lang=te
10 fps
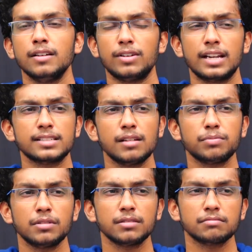ఫర్
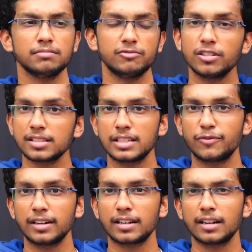ఎగ్జాంపుల్ విండోస్
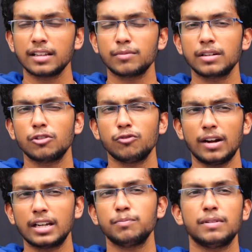డిఫెండర్ అనేది మనకు
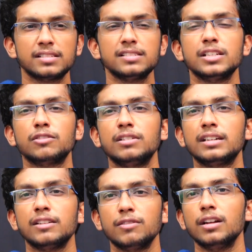ఫార్టీ పర్సెంట్
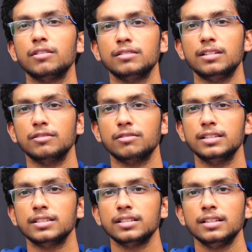సెక్యూరిటీని ఇవ్వగలుగుతుంది
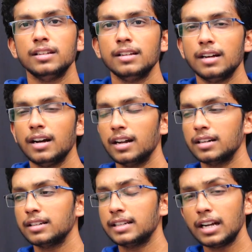అనుకోండి
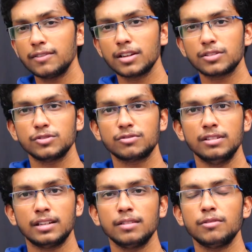అండ్ యాంటీవైరస్
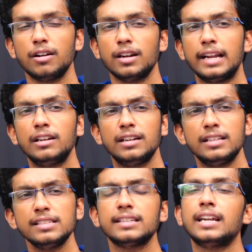చూసుకుంటే ఒక నైంటీ నుంచి